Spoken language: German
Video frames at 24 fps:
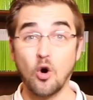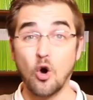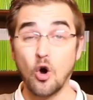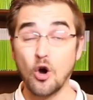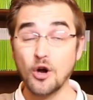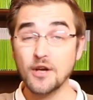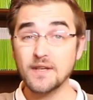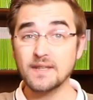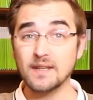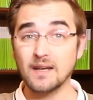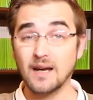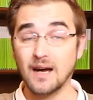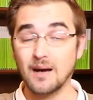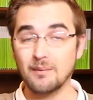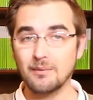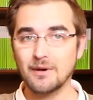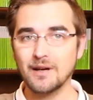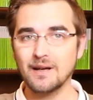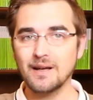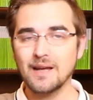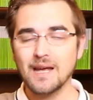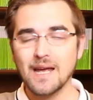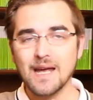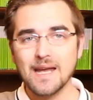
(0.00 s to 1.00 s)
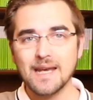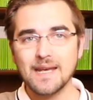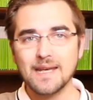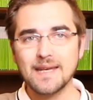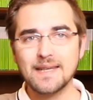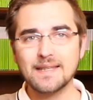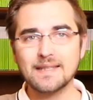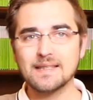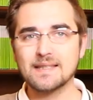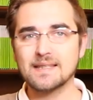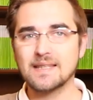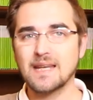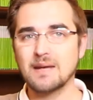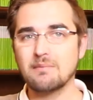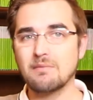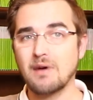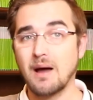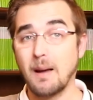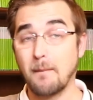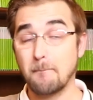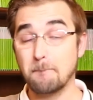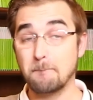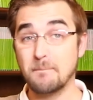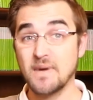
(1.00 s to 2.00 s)
Heute aber nicht das
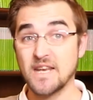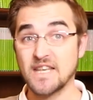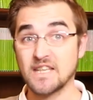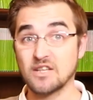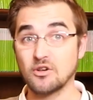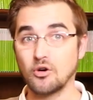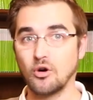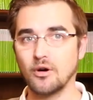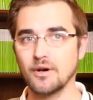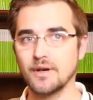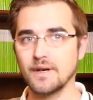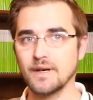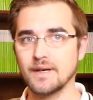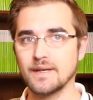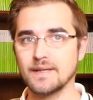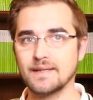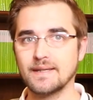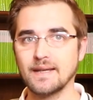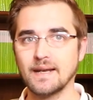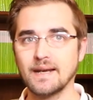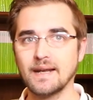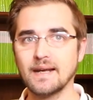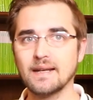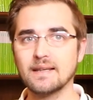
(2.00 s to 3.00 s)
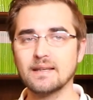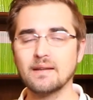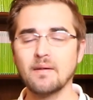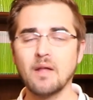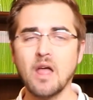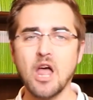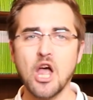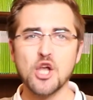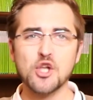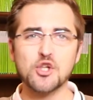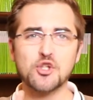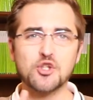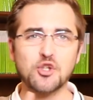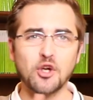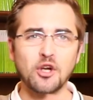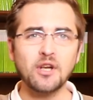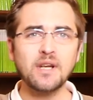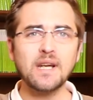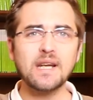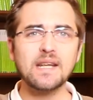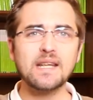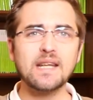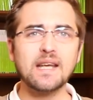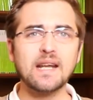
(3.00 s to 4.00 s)
Thema Bitcoin direkt,
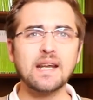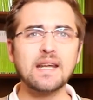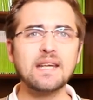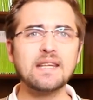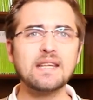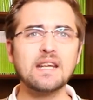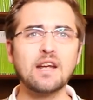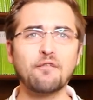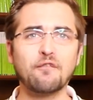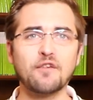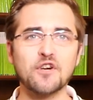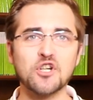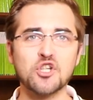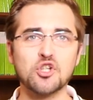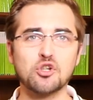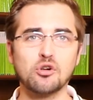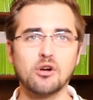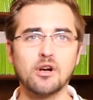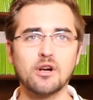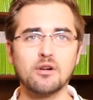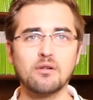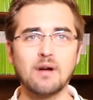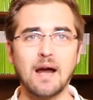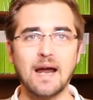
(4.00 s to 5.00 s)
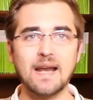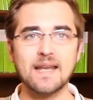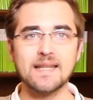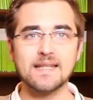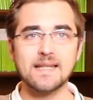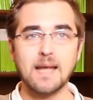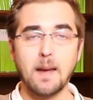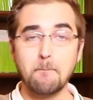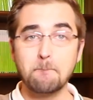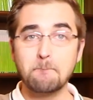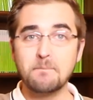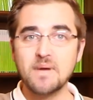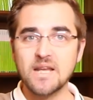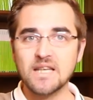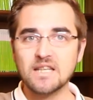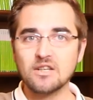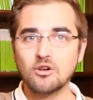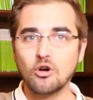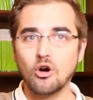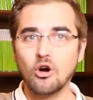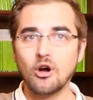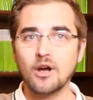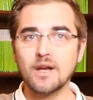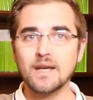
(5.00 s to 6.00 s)
sondern die richtige Versteuerung eines
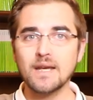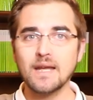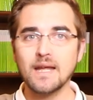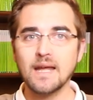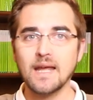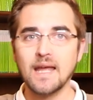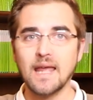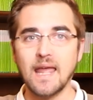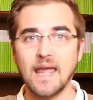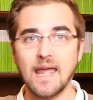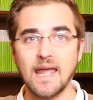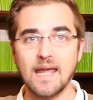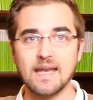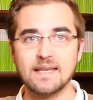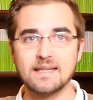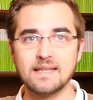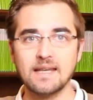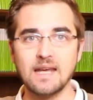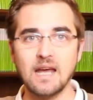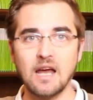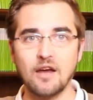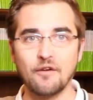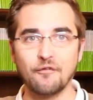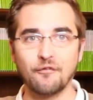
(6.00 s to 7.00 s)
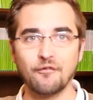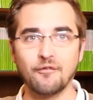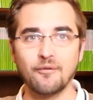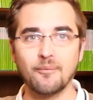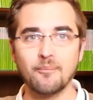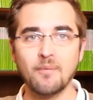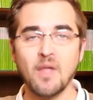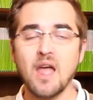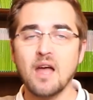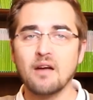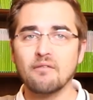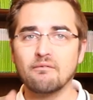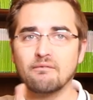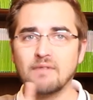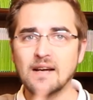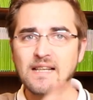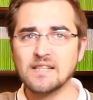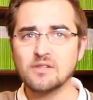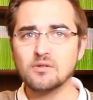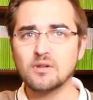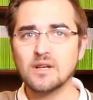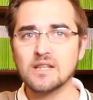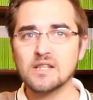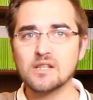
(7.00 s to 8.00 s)
Bitcoin-ETF.
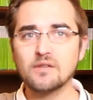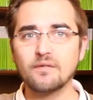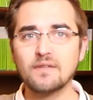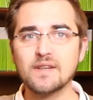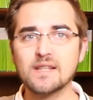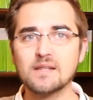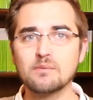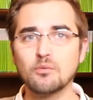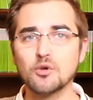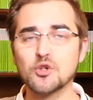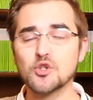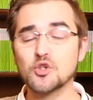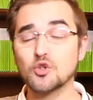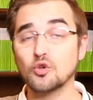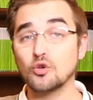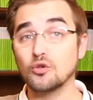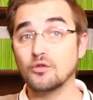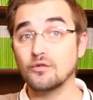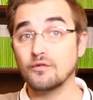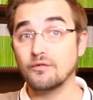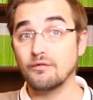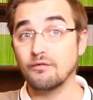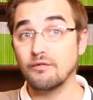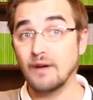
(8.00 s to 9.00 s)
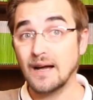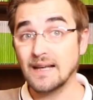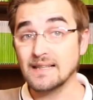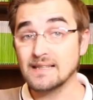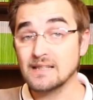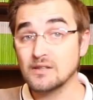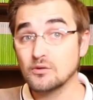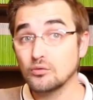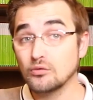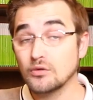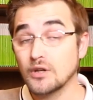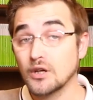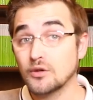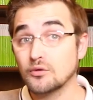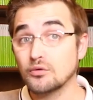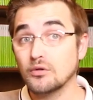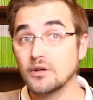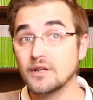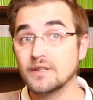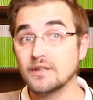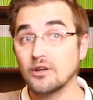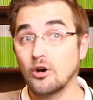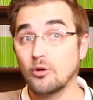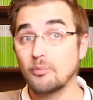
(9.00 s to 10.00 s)
Was du dazu wissen musst und was du
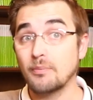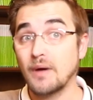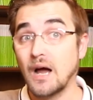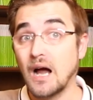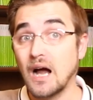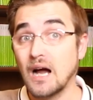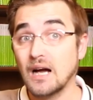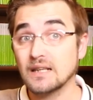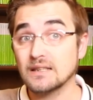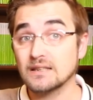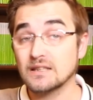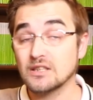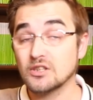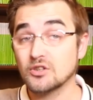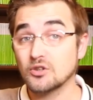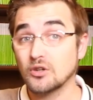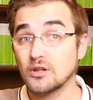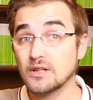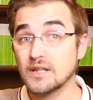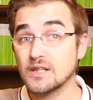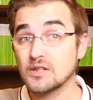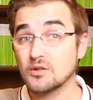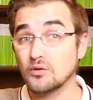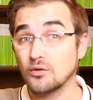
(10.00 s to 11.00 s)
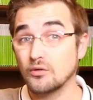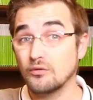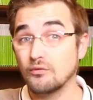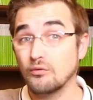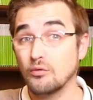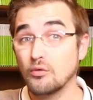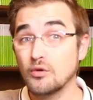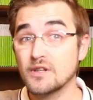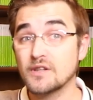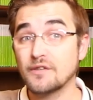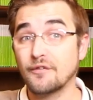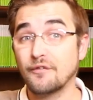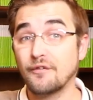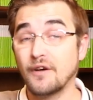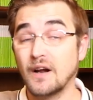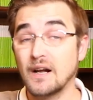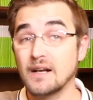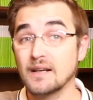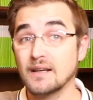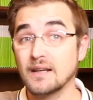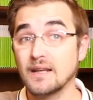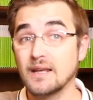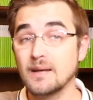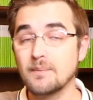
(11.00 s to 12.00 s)
natürlich auch beachten solltest und wo es
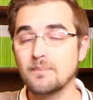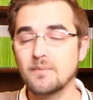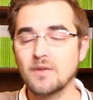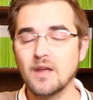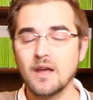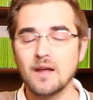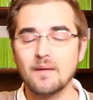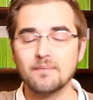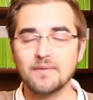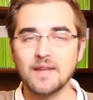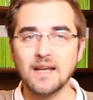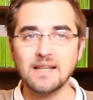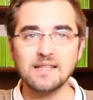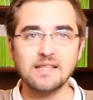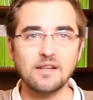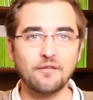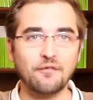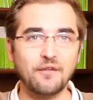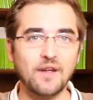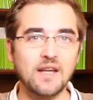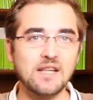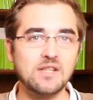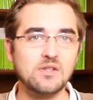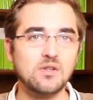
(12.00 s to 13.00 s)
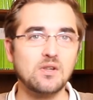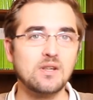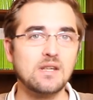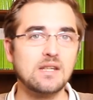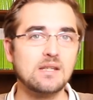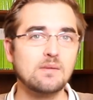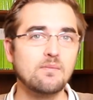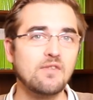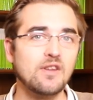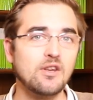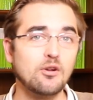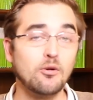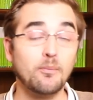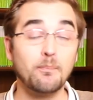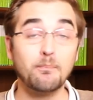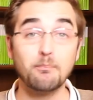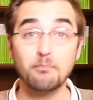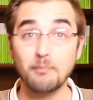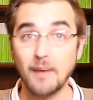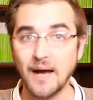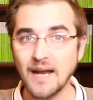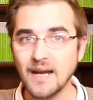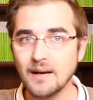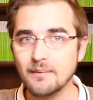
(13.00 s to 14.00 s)
Fallen gibt, das erfährst du in diesem Video.
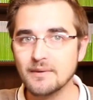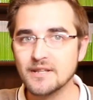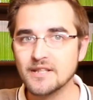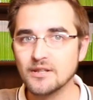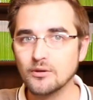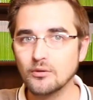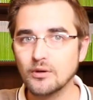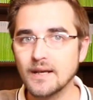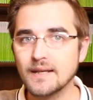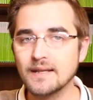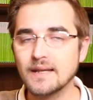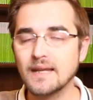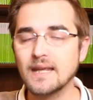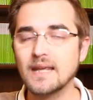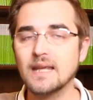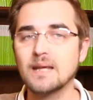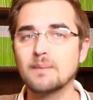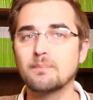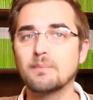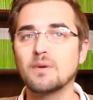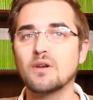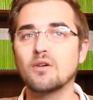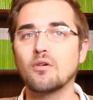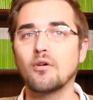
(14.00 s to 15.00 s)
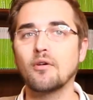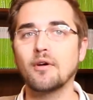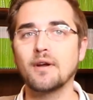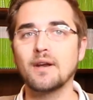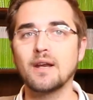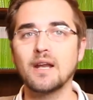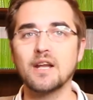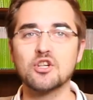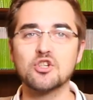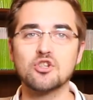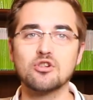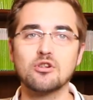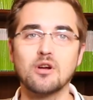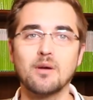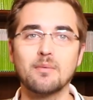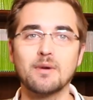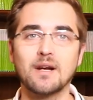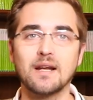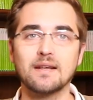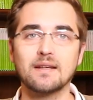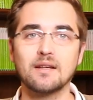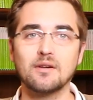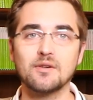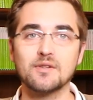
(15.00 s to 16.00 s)
Mein Name ist Roland, ich bin
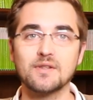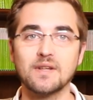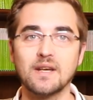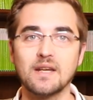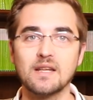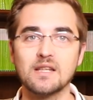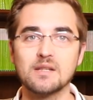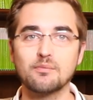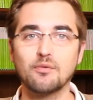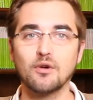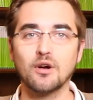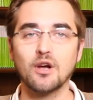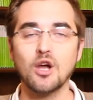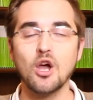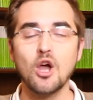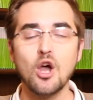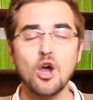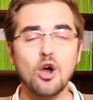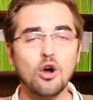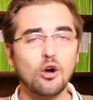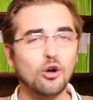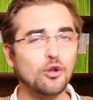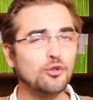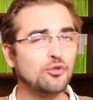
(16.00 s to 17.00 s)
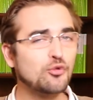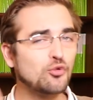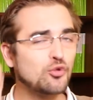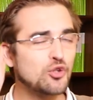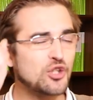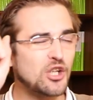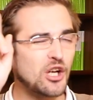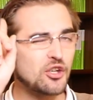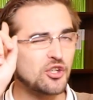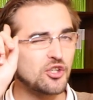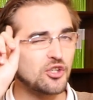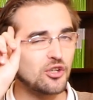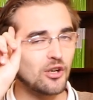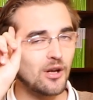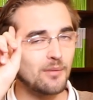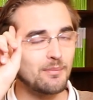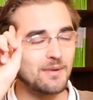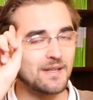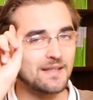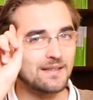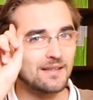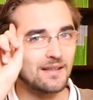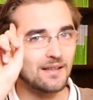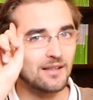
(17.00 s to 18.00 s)
Online-Steuerberater aus Regensburg und du schaust Steuern
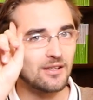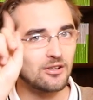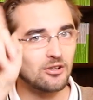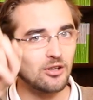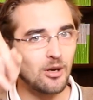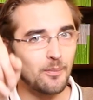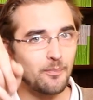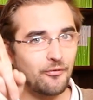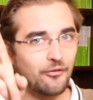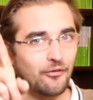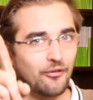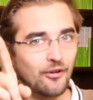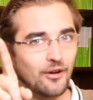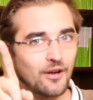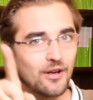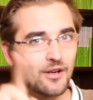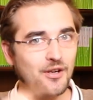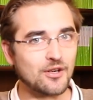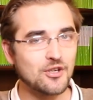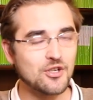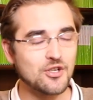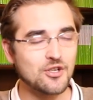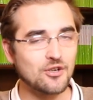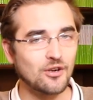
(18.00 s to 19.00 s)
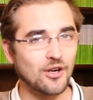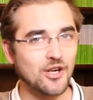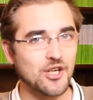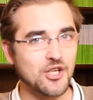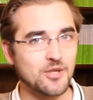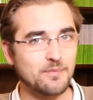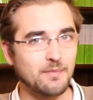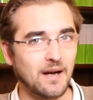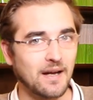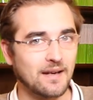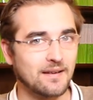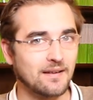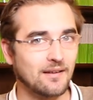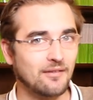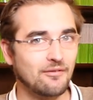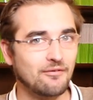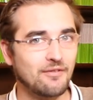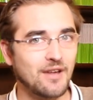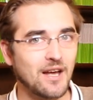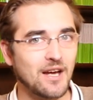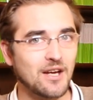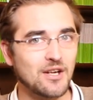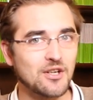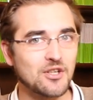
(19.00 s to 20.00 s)
mit Kopf. Steuern spart,
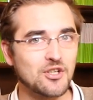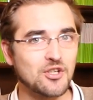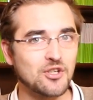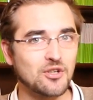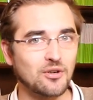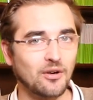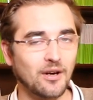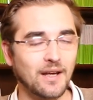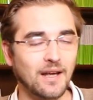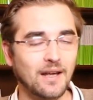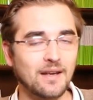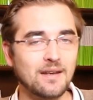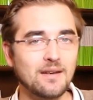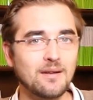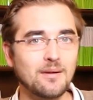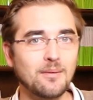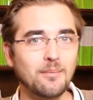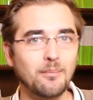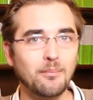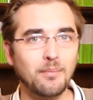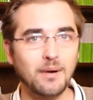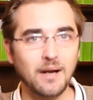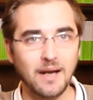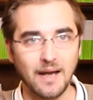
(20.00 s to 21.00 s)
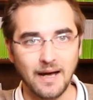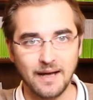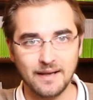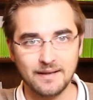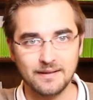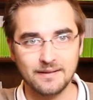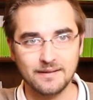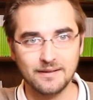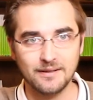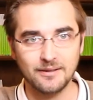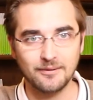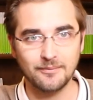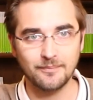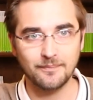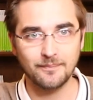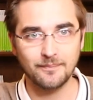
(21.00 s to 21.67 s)
wer Steuern plant.